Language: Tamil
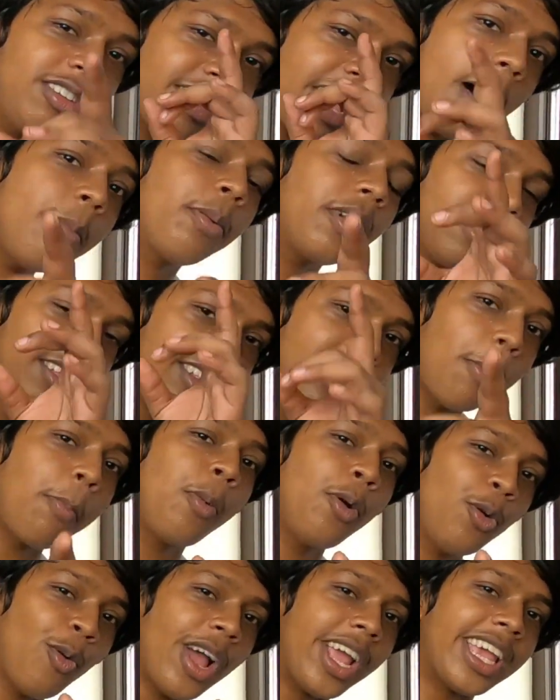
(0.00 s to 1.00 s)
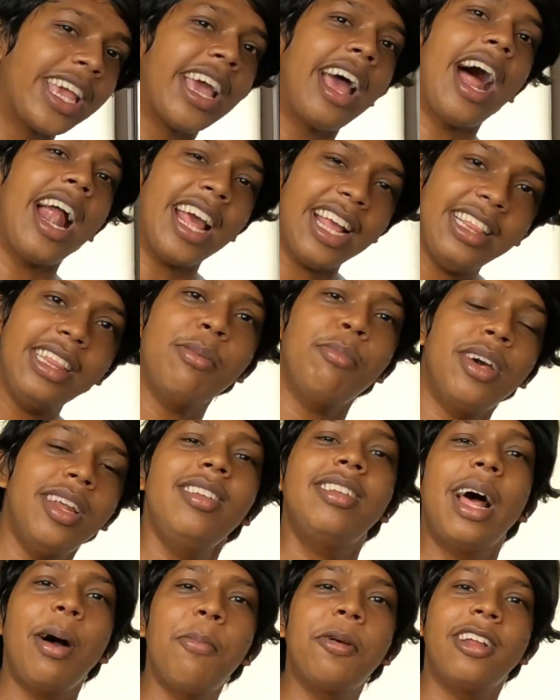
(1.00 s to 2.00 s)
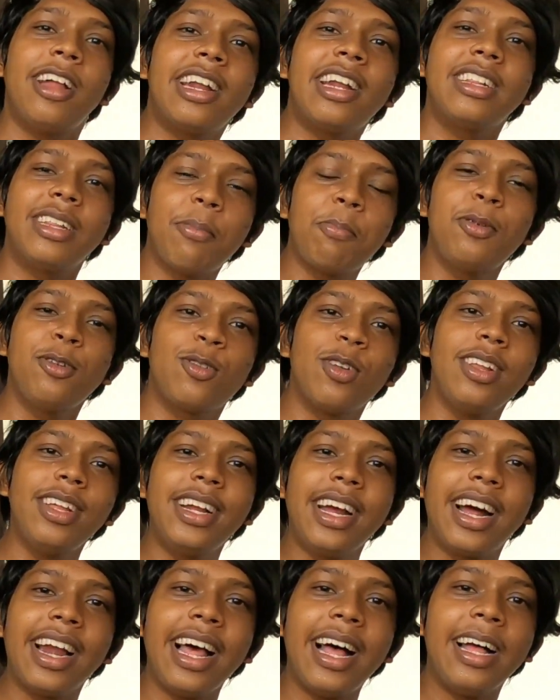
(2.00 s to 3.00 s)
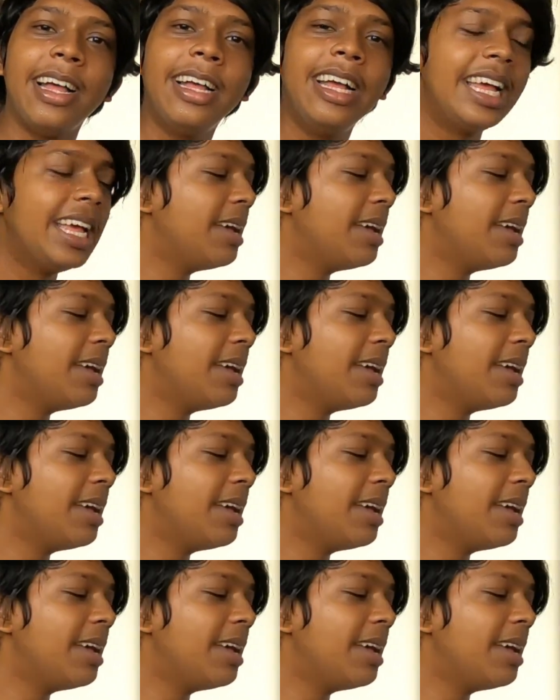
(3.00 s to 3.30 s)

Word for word: ஃபுட்டு சாப்பிட்றது தப்புன்னு வாங்க ஆனால் இந்த மாதிரி சாப்பிட்றது தப்புன்னு சொல்லியிருக்காங்களா